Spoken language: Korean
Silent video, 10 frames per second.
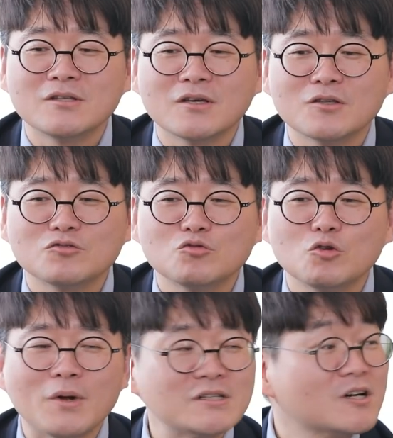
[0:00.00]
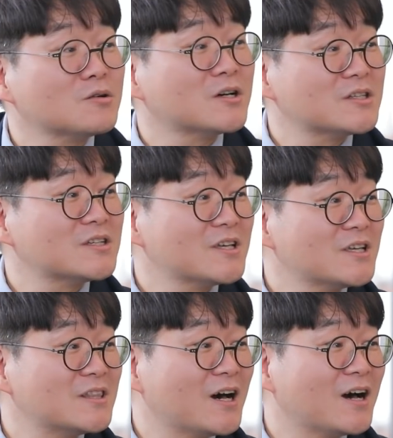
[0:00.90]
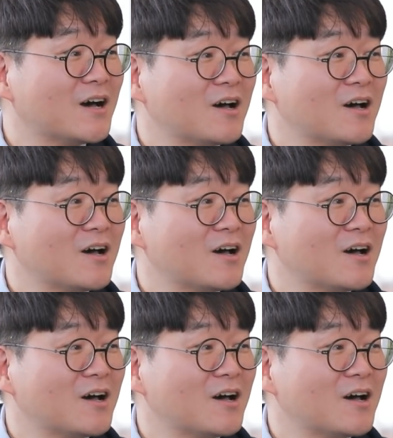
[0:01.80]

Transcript: 인생의 출발 자금 같은 게 생긴다.